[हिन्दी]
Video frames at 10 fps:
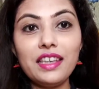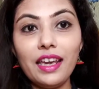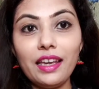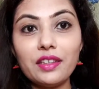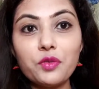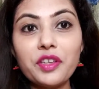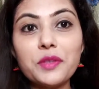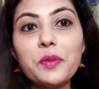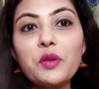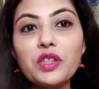ये है स्विस
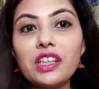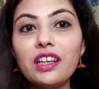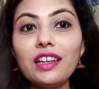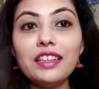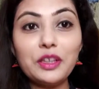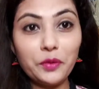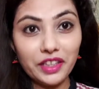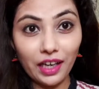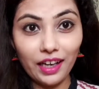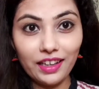ब्यूटी का लिक्विड
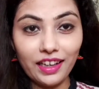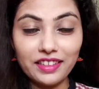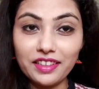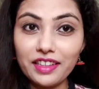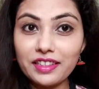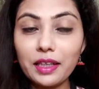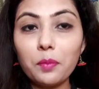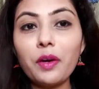हाइलाइटर इसका